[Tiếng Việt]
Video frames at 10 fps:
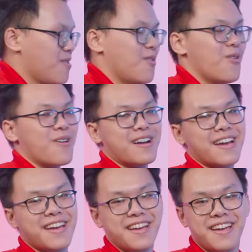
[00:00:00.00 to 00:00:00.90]
ok
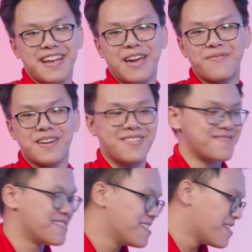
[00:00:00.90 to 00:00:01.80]
anh em thấy không
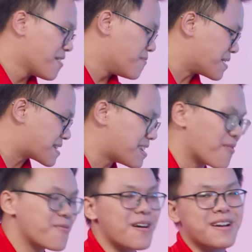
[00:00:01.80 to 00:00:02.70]
mình
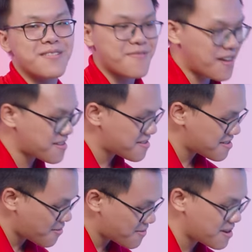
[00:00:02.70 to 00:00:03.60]
đóng quả kính một phát
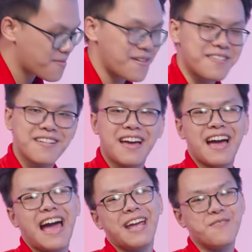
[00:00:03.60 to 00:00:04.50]
đóng cái này một phát
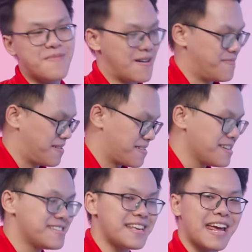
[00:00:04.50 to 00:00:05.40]
ai cũng bảo mình
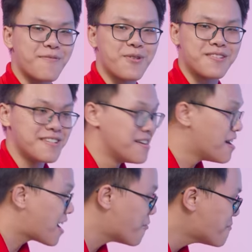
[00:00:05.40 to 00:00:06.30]
đi dây đẹp luôn
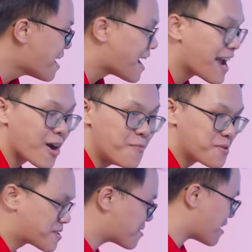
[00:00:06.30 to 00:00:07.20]
không hề có
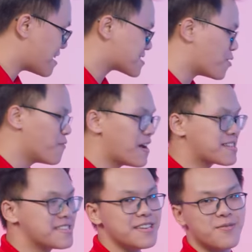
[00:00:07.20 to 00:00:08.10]
một gọi là dấu
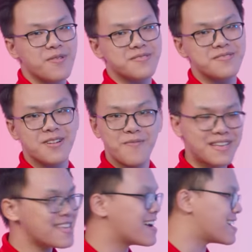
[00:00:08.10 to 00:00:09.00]
vết gì của sự không
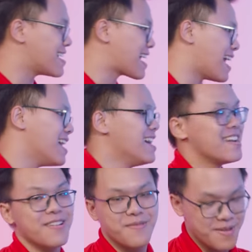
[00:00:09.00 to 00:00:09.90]
đi dây ở đây cả
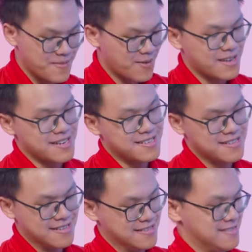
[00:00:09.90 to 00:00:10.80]
để mình quay lại trước
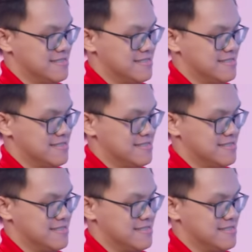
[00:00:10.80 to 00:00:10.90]
nhá